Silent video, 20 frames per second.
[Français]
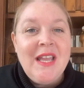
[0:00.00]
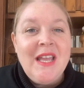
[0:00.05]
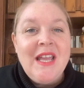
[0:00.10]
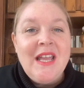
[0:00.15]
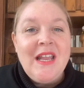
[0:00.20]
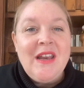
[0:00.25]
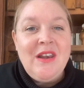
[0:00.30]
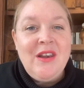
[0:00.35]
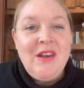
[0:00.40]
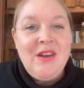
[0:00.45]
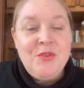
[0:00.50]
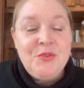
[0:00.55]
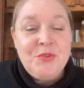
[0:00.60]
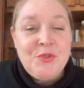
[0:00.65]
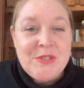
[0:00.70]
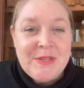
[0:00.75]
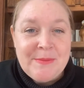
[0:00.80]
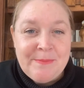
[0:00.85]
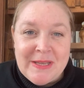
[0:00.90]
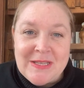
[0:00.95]
Le
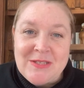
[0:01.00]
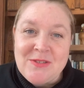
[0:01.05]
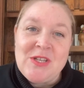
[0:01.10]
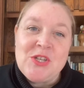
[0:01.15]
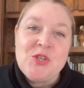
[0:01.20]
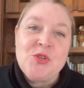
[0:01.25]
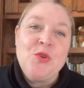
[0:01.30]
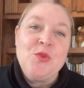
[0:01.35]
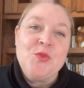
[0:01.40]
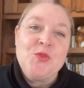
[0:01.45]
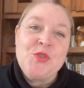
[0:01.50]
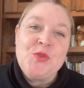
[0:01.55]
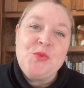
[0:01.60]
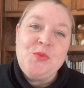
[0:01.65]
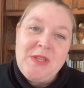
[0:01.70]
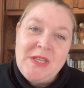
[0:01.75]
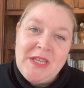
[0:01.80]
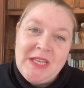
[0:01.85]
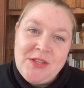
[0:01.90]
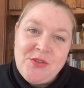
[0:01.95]
deuxième personnage que l'on
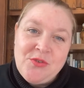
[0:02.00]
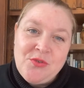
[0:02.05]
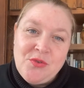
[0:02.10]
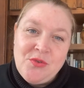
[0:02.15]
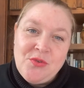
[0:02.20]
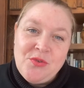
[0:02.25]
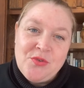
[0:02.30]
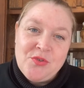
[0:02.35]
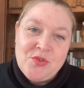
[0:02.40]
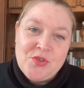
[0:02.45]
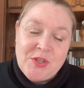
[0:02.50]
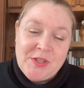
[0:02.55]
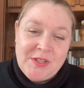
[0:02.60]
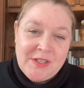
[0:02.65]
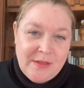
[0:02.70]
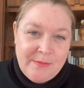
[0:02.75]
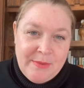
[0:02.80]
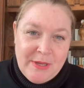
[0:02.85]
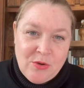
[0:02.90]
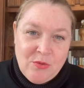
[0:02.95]
suit est une jeune
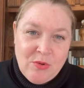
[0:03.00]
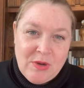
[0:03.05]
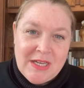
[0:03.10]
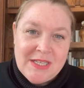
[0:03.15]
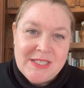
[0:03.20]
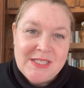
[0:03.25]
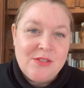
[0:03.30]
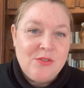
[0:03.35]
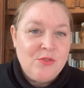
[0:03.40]
québécoise de